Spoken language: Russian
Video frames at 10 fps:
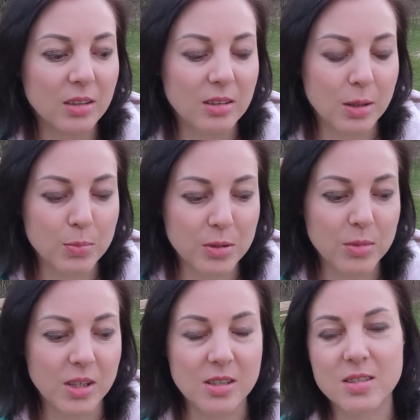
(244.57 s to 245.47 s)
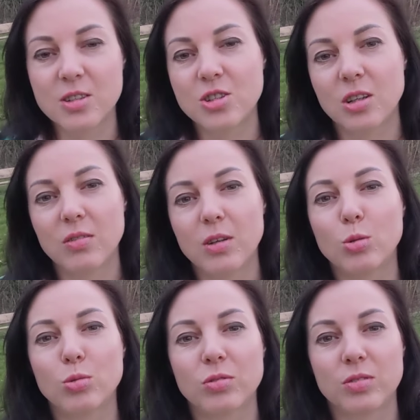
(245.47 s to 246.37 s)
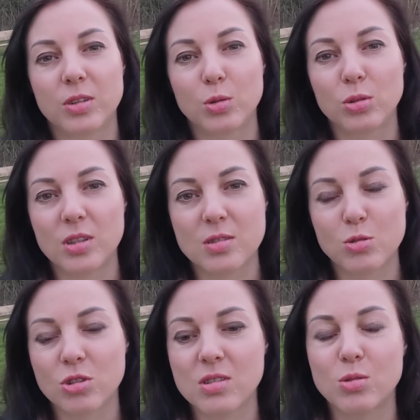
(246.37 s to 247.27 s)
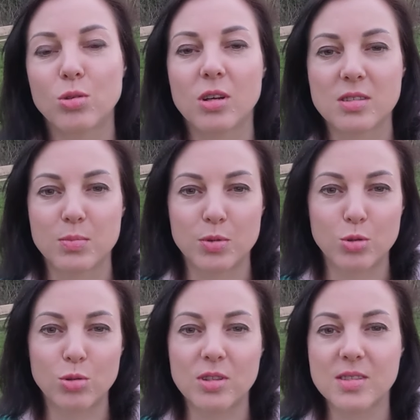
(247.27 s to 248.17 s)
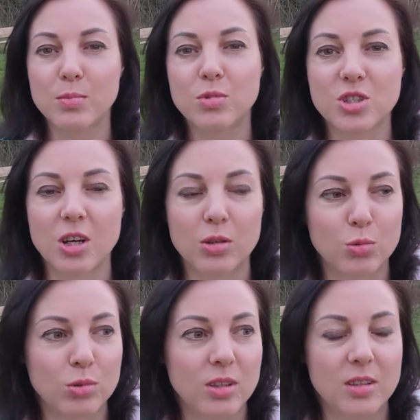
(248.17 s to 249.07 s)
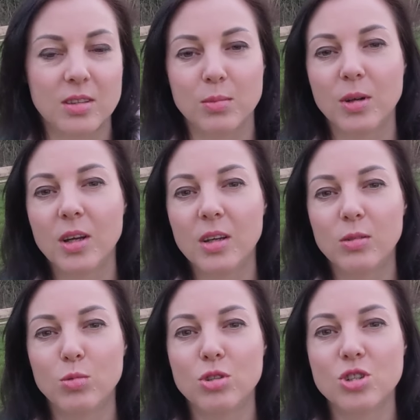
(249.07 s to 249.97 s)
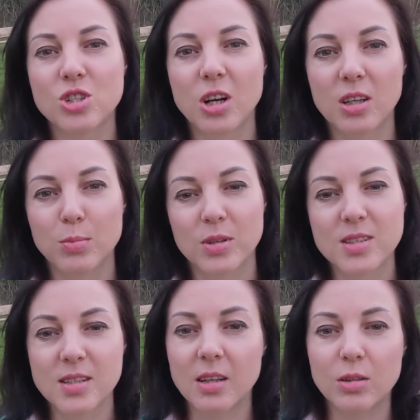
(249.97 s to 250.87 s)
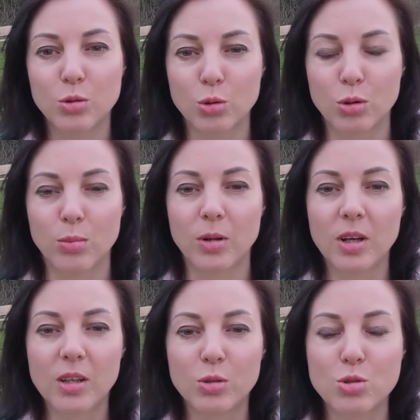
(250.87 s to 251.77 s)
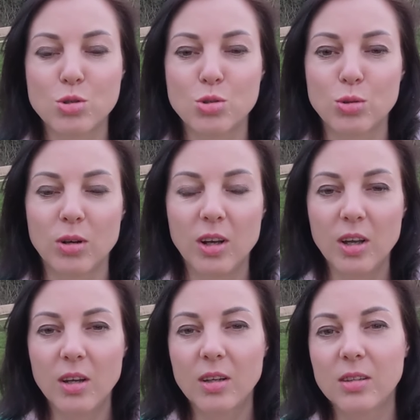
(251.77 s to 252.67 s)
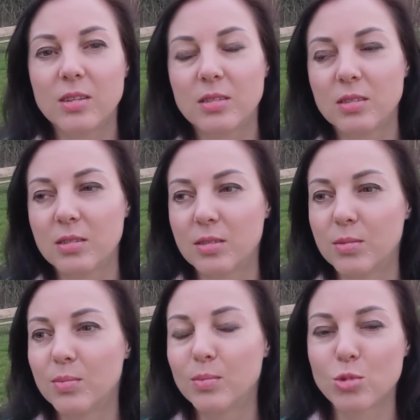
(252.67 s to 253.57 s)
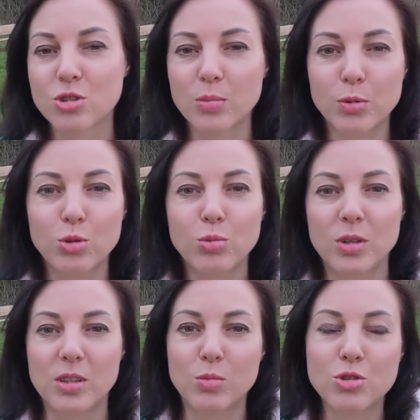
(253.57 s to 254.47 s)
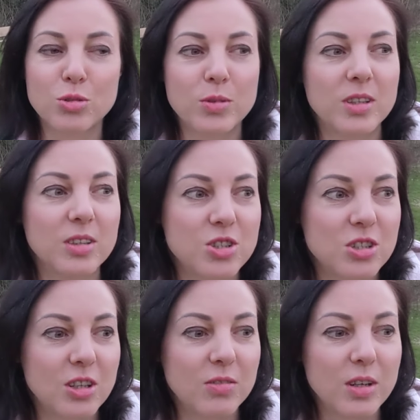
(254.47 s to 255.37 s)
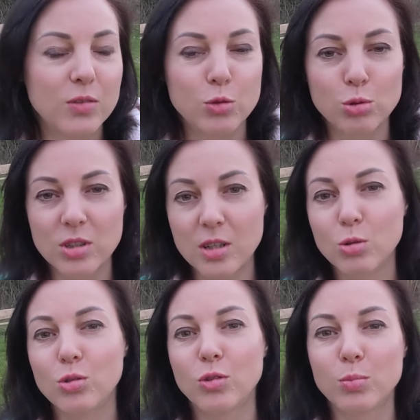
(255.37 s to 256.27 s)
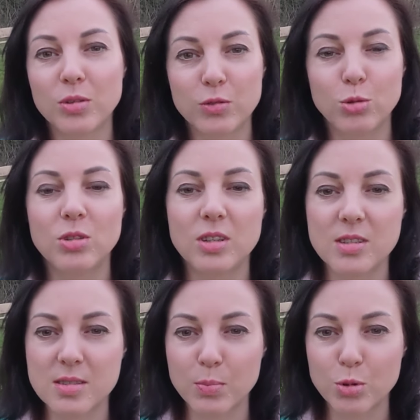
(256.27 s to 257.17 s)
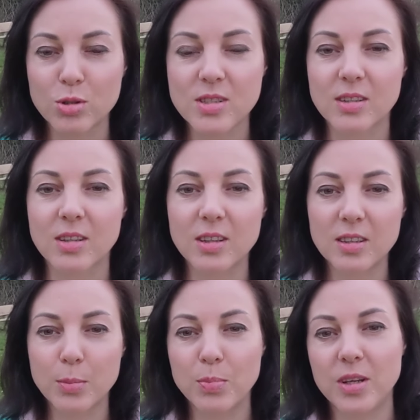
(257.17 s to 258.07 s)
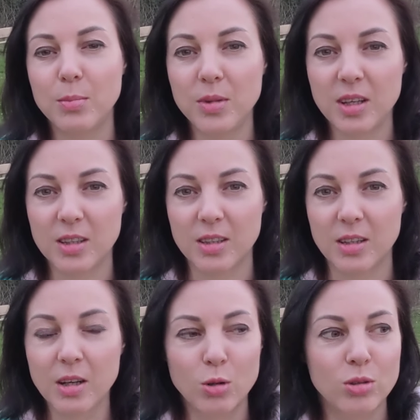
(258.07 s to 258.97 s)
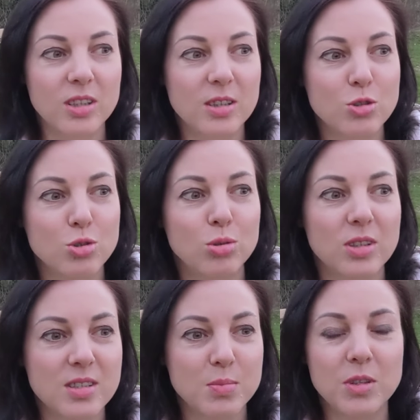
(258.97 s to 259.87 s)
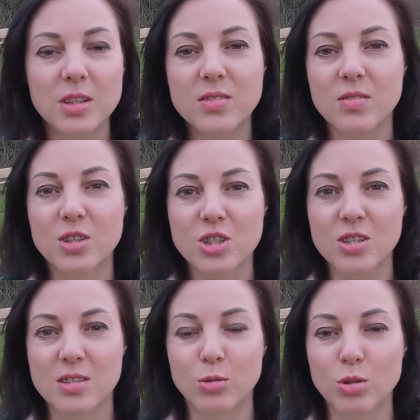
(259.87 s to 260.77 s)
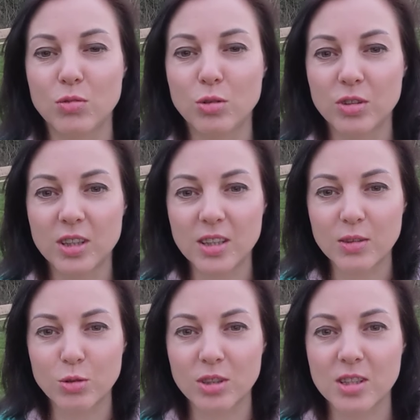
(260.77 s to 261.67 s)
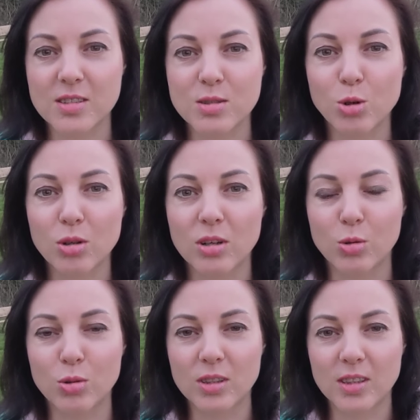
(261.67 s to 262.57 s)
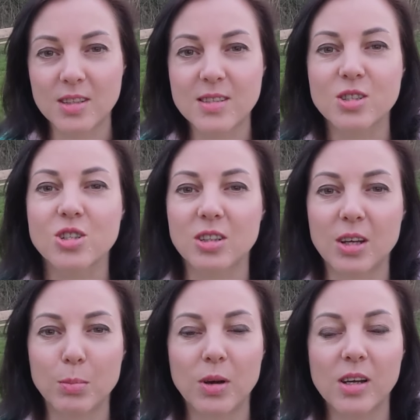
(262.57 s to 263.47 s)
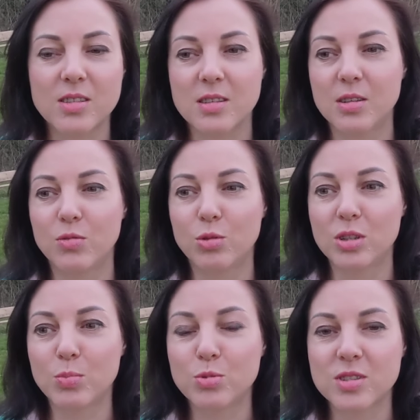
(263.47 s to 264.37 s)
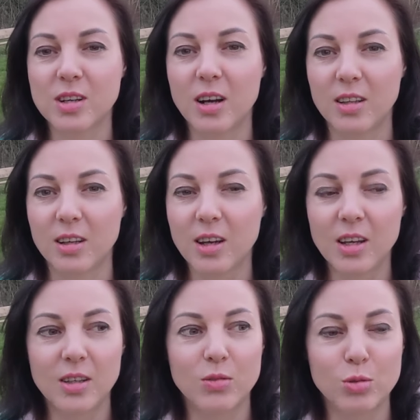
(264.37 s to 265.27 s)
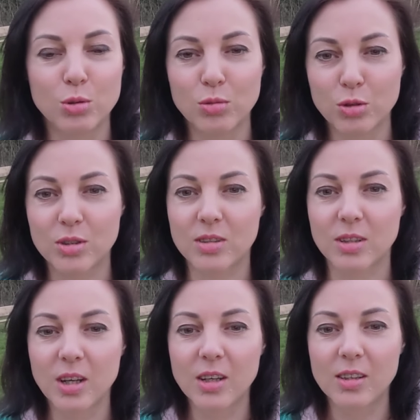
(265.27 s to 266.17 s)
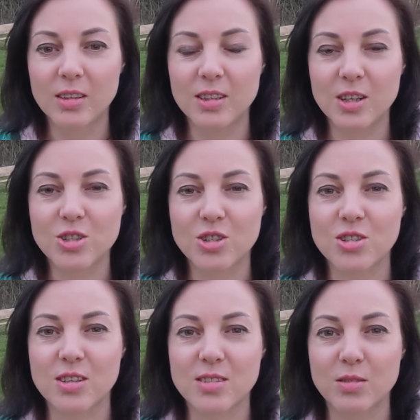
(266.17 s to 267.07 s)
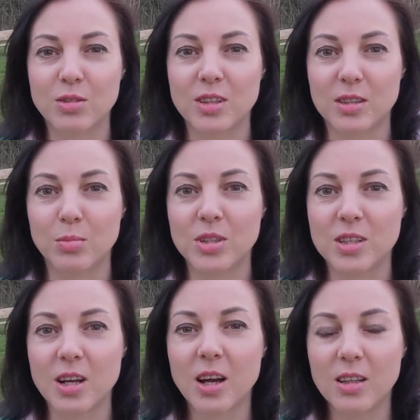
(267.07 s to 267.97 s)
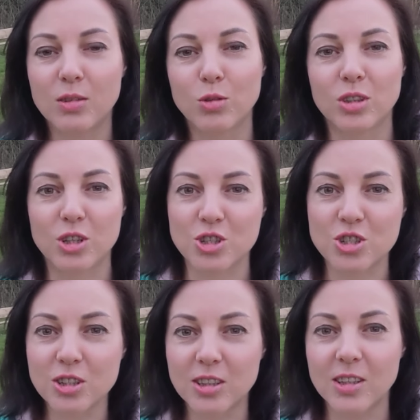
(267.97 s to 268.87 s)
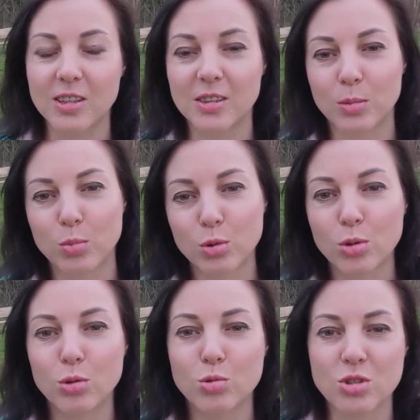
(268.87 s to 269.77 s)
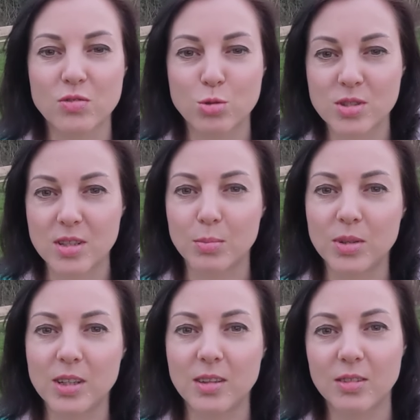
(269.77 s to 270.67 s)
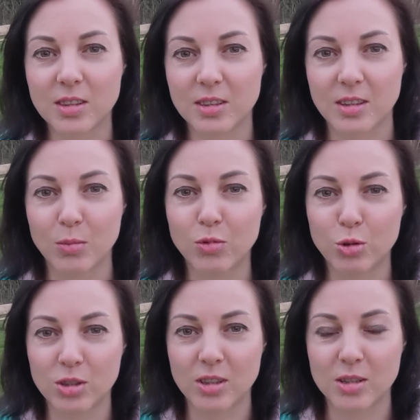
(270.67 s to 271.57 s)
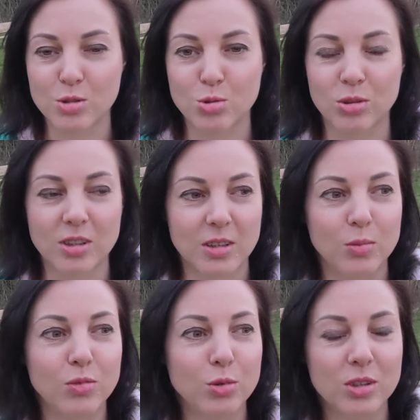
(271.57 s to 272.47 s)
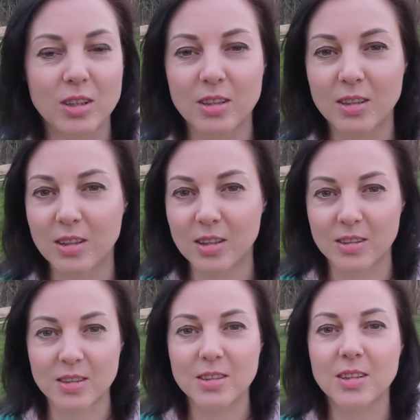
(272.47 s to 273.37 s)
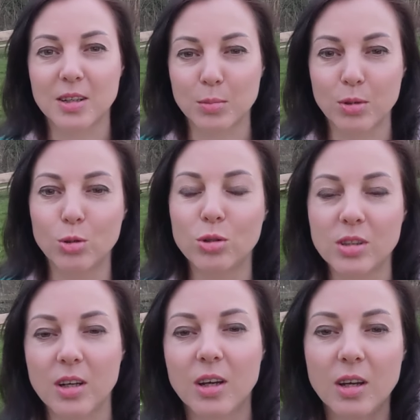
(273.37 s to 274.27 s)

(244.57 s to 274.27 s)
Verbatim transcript: например, если человеку в какой-то сложной ситуации приходится бежать куда-то там, уезжать, бросать дом, то все Э, можно подумать, а может быть этот человек внутри, у него был внутренний запрос на какие-то перемены. Он хотел что-то изменить в своей жизни, но его вот это вот гнездо, какое-то насиженная база его не пускала. Его вот э, держишься за вот это материально, вот нажитое добро, уже все стабильно, вот эта комфортная зона комфорта или как это тихое болото.